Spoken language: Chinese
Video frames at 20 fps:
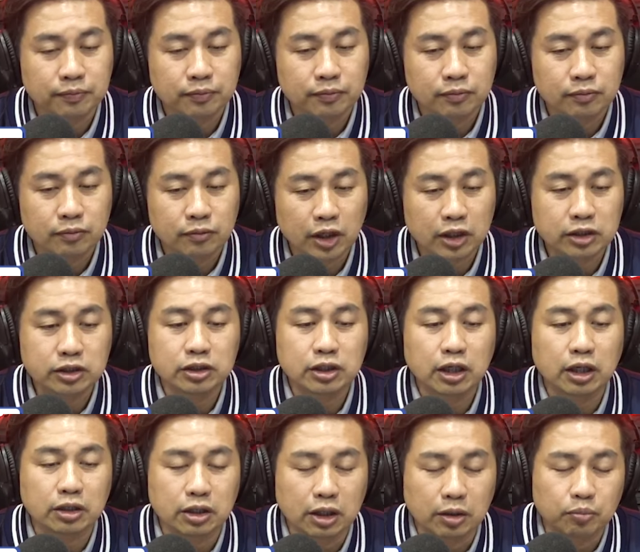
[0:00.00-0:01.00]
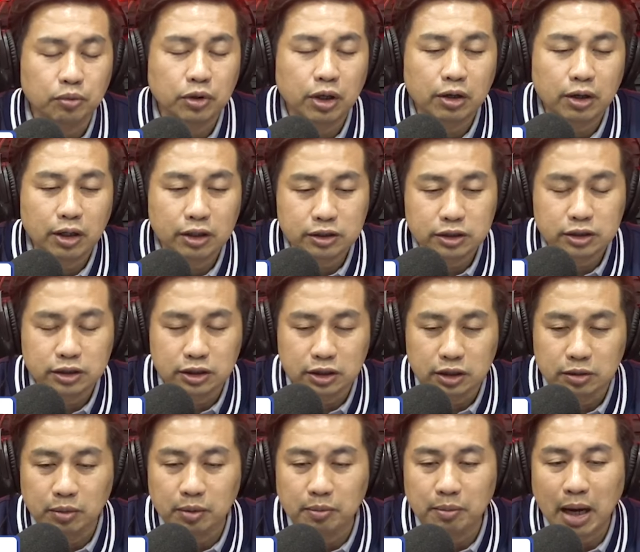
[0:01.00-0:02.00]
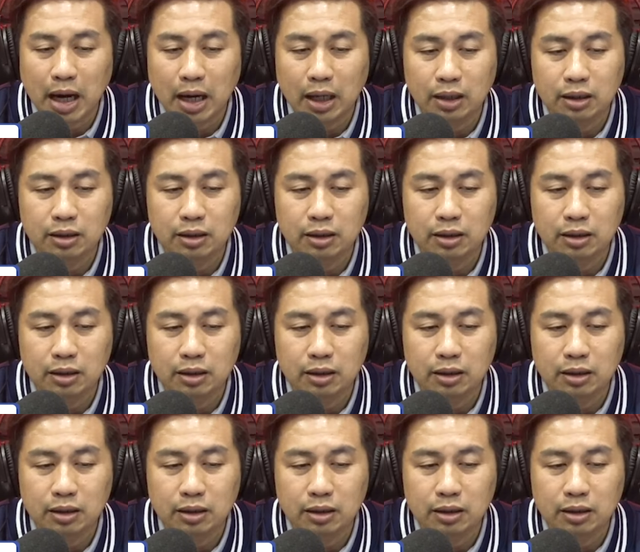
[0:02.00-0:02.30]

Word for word: 但是呢，也不要让自己那么忙。